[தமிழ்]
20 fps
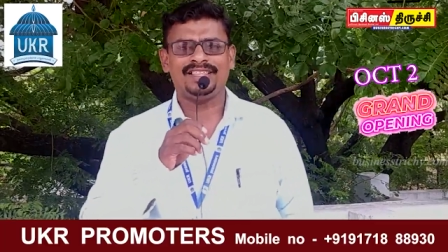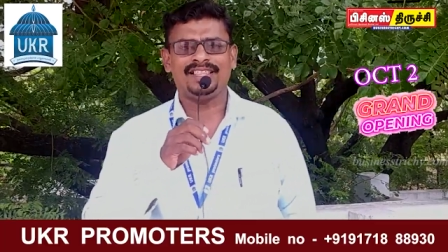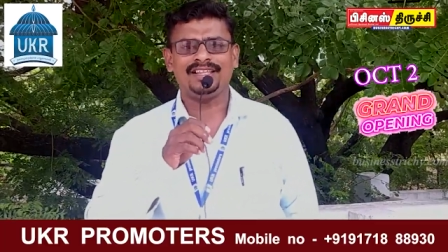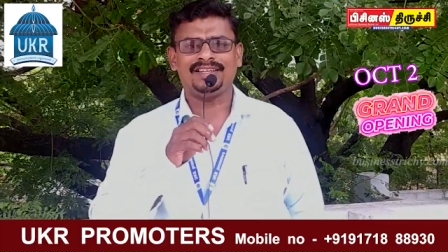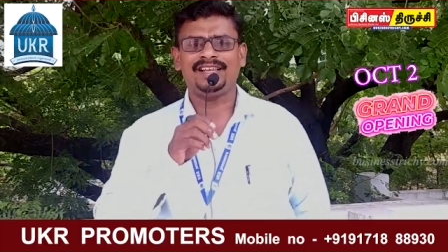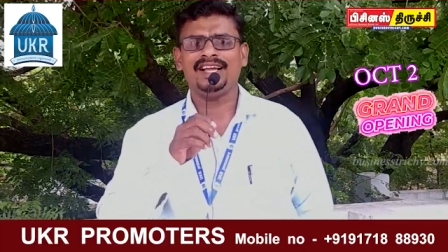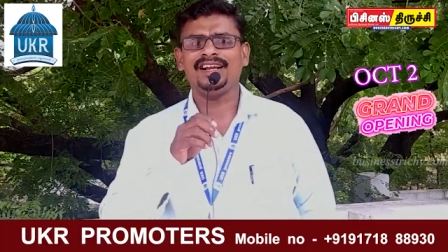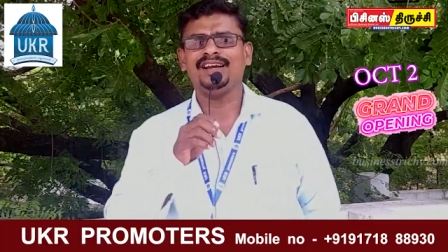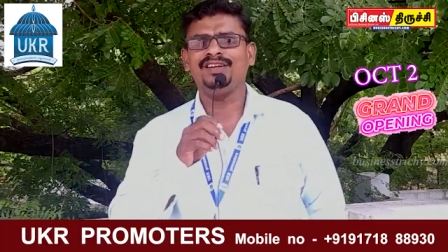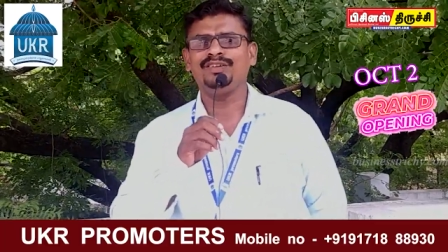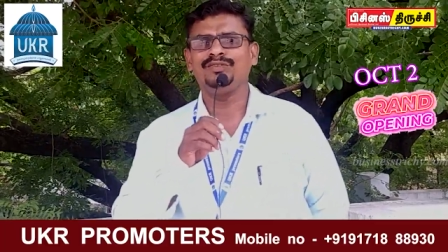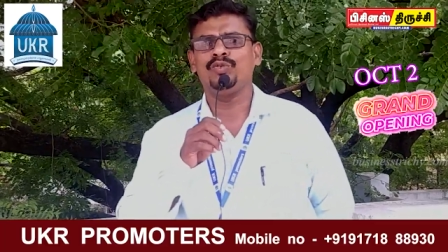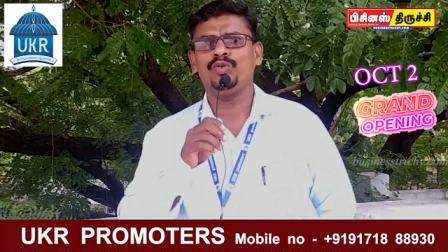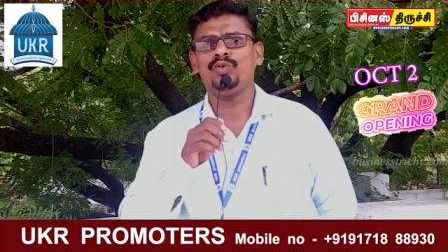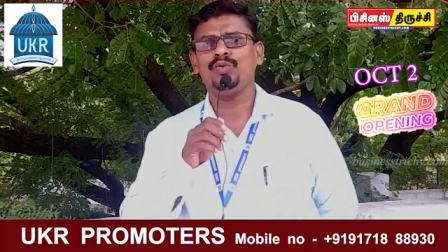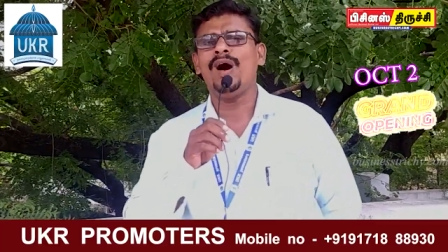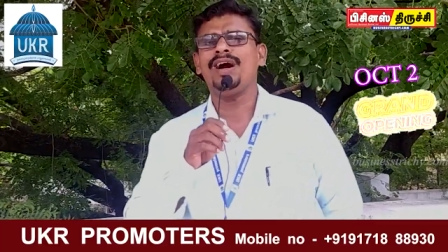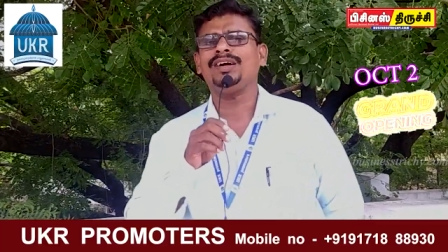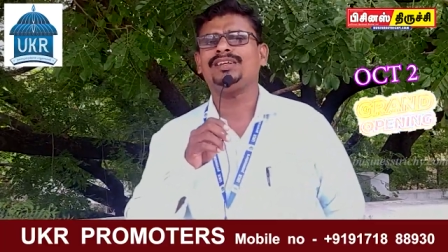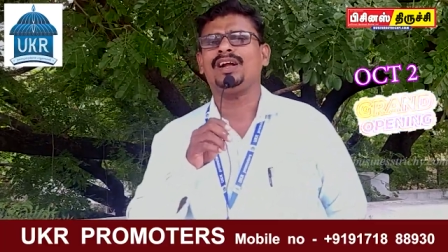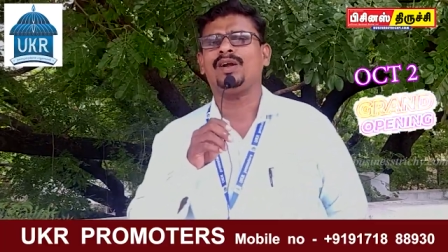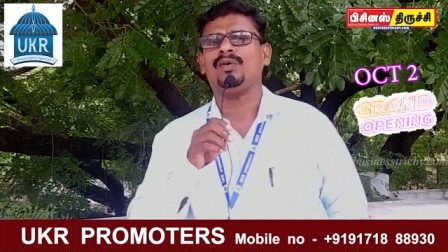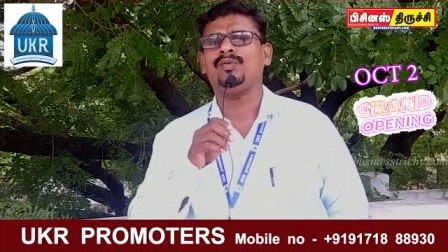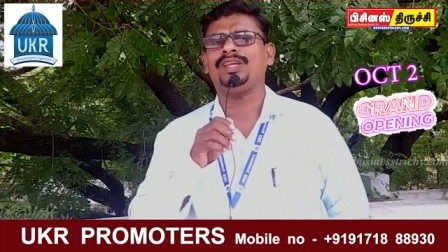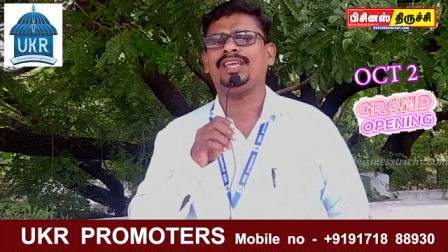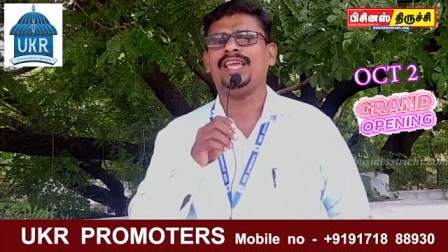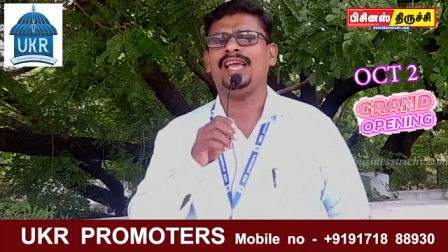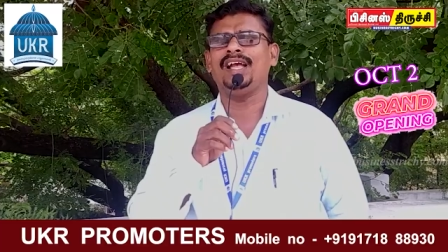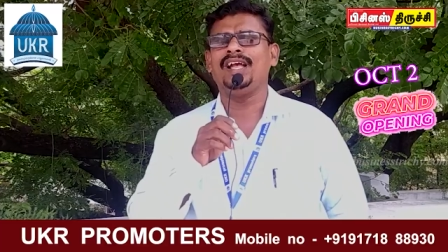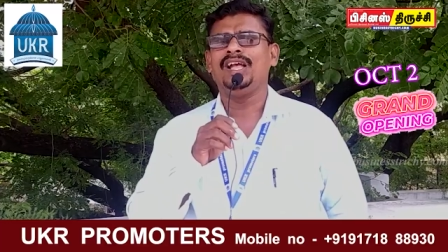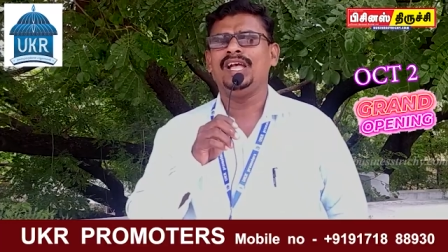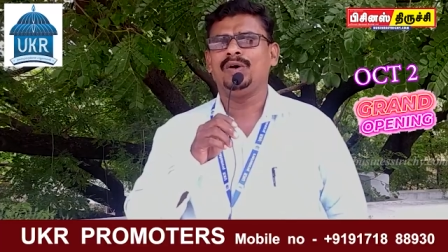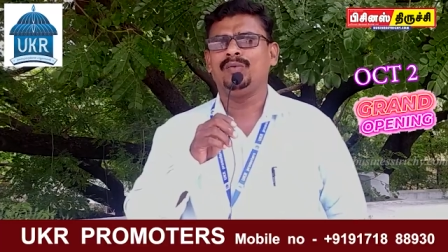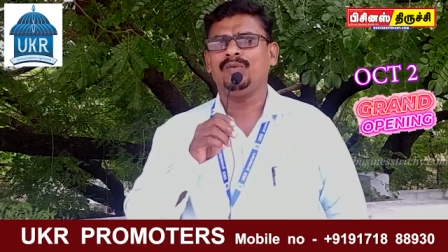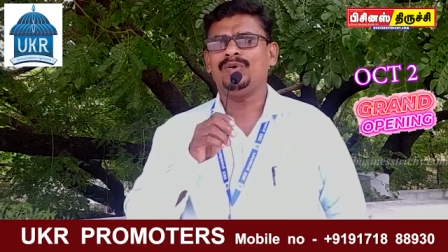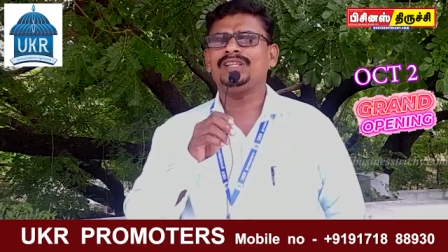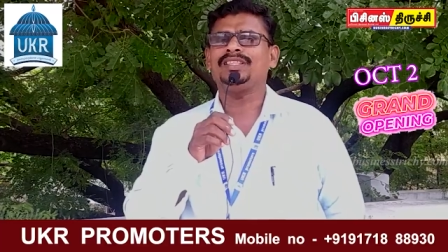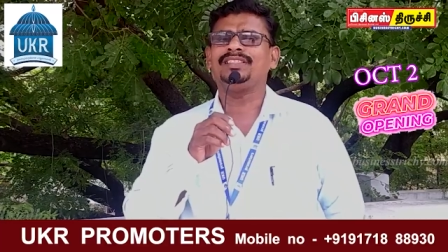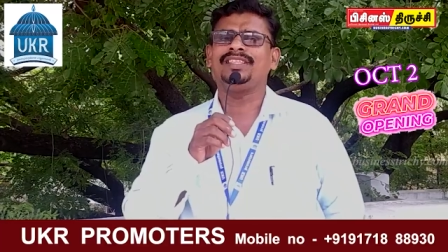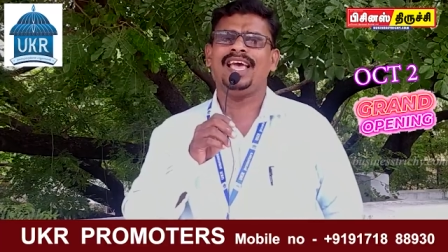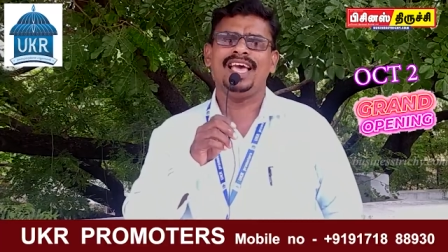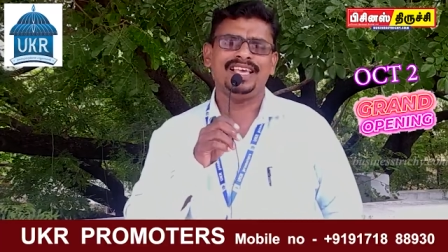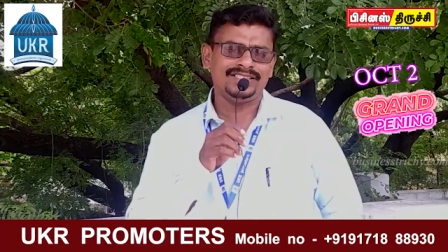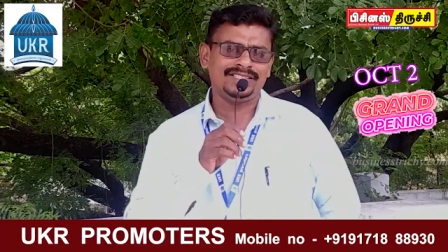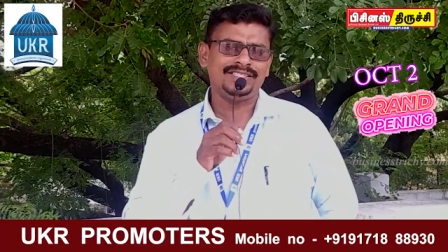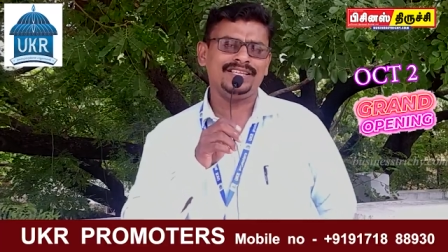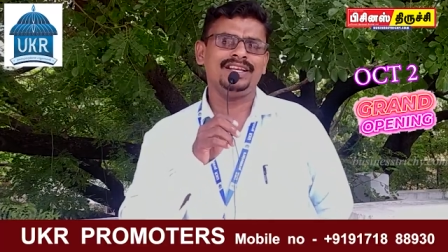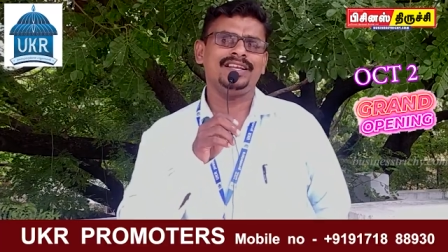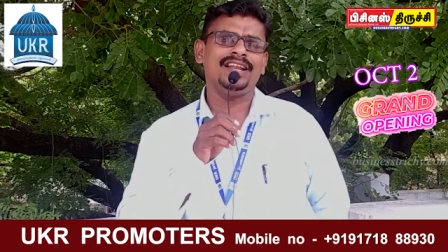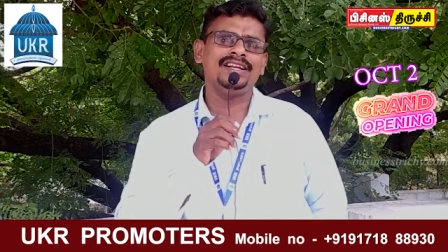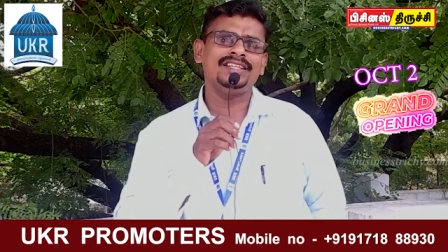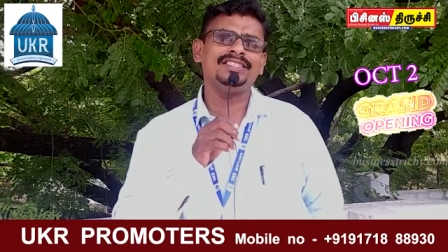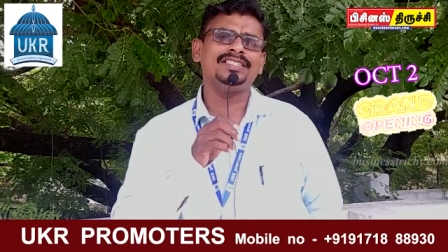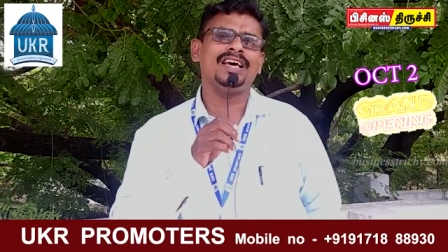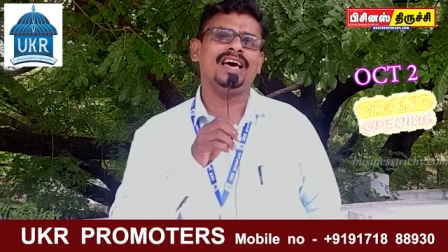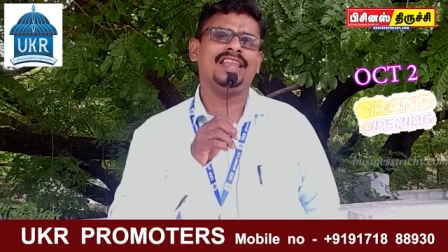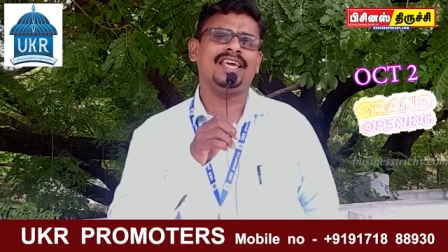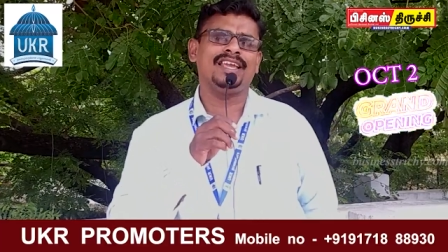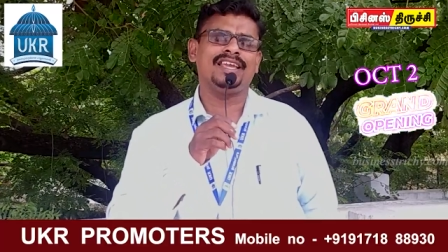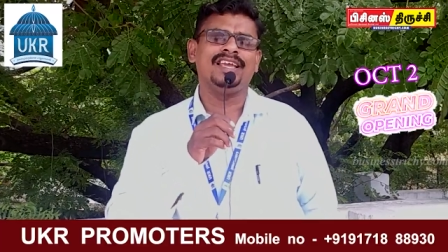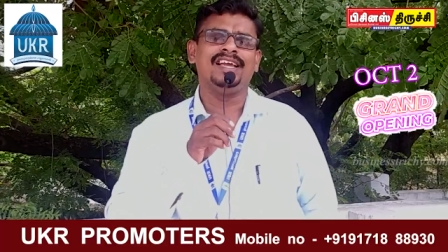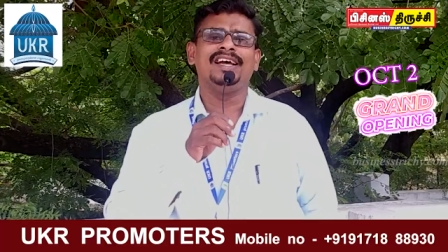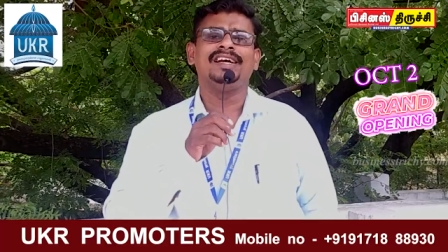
திட்டங்களும் உருவாக்கக்கூடிய ஒரு தேசிய நெடுஞ்சாலை